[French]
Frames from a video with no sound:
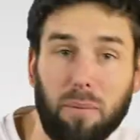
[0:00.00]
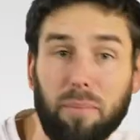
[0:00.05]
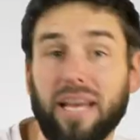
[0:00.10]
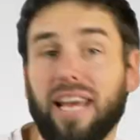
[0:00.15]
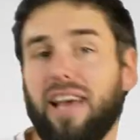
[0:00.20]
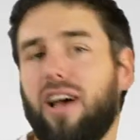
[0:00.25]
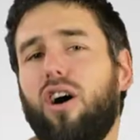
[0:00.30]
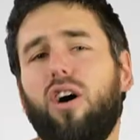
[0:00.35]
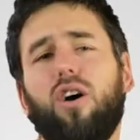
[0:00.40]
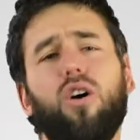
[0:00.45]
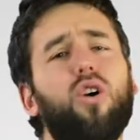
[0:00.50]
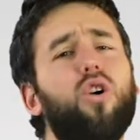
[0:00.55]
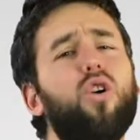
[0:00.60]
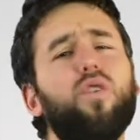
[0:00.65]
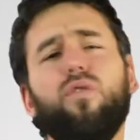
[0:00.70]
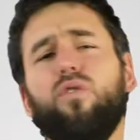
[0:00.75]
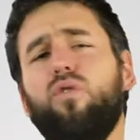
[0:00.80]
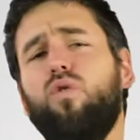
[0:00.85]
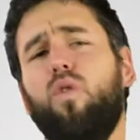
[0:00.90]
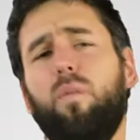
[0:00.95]
Mais euh,
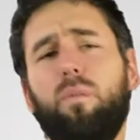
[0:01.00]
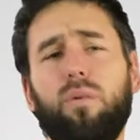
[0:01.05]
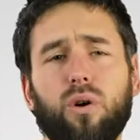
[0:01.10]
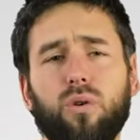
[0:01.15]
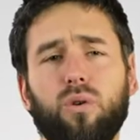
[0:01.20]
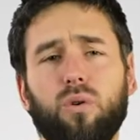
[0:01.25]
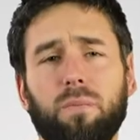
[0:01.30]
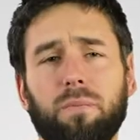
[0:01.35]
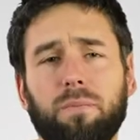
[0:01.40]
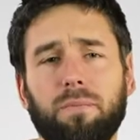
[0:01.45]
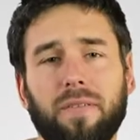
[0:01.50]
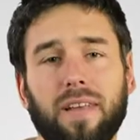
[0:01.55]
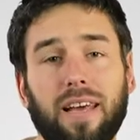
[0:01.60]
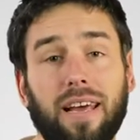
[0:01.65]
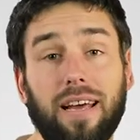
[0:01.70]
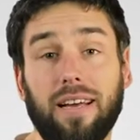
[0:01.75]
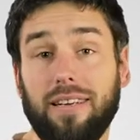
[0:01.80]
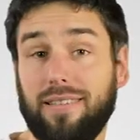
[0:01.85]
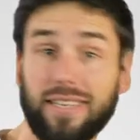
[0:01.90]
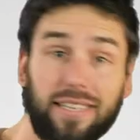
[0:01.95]
revenons au porno.
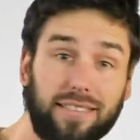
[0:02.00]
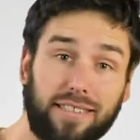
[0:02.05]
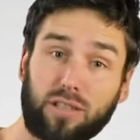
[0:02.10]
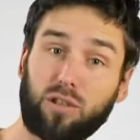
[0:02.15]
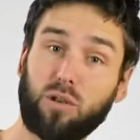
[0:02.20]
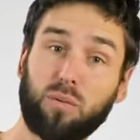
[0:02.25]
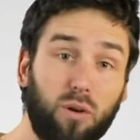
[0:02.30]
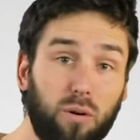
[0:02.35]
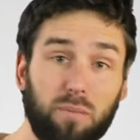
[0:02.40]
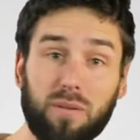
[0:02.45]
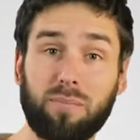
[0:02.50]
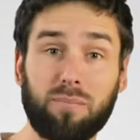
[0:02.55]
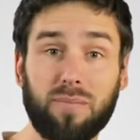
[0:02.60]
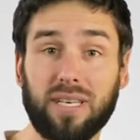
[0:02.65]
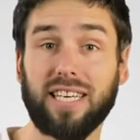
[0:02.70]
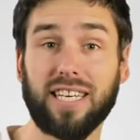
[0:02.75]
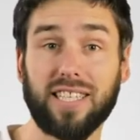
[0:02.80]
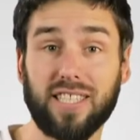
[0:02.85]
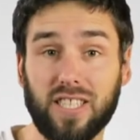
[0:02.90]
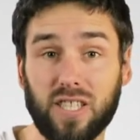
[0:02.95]
C'est exactement le même
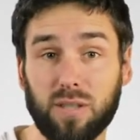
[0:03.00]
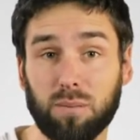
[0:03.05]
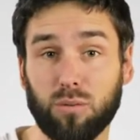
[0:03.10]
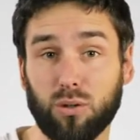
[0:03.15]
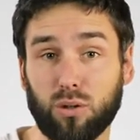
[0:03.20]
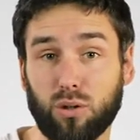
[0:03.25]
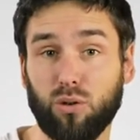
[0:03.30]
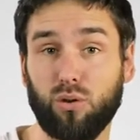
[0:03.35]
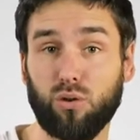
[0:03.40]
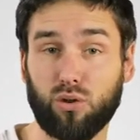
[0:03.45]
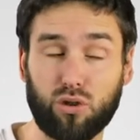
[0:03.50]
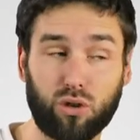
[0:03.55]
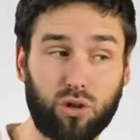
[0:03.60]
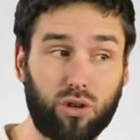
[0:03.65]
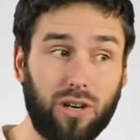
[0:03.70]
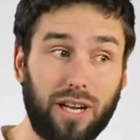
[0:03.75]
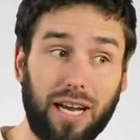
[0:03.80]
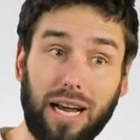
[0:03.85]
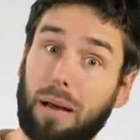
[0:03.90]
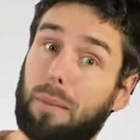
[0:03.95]
mécanisme que le
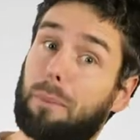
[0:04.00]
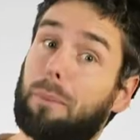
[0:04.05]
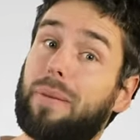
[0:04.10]
chocolat,